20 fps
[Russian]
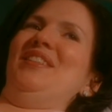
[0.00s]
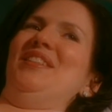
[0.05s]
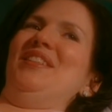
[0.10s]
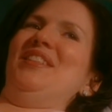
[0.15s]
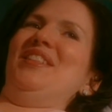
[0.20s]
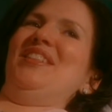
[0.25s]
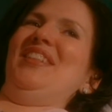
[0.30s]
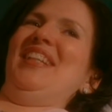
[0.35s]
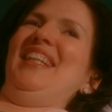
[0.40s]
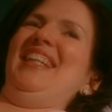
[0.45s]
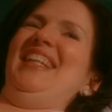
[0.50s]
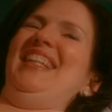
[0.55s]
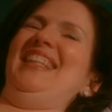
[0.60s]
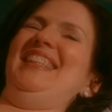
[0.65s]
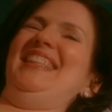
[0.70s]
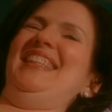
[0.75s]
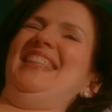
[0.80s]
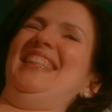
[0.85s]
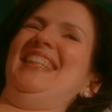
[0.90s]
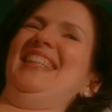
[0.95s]
Все так
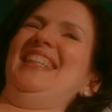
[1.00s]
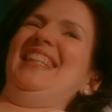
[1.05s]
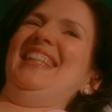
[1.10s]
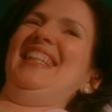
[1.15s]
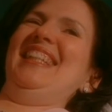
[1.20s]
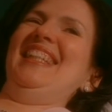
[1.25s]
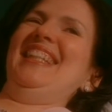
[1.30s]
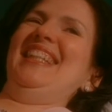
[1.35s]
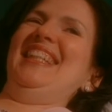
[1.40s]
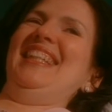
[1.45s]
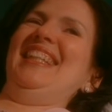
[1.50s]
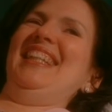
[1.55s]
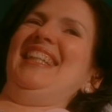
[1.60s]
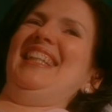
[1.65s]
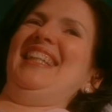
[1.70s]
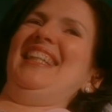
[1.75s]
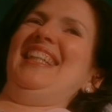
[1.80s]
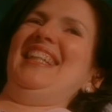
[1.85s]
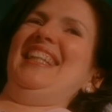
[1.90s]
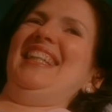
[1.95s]
странно.
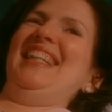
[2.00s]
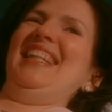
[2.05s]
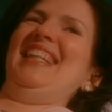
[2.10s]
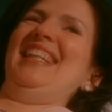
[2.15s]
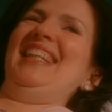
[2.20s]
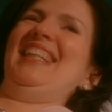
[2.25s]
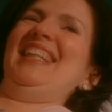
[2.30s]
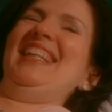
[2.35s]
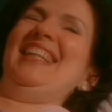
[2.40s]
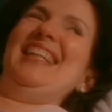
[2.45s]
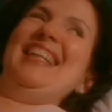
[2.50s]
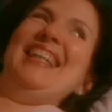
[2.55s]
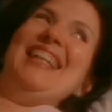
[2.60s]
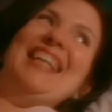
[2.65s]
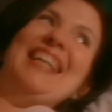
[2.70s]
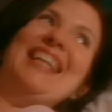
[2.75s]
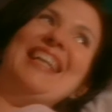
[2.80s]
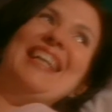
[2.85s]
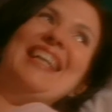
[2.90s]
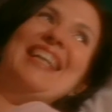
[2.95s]
И
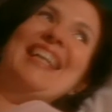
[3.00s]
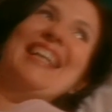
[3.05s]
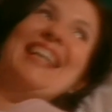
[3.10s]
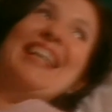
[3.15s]
они впервые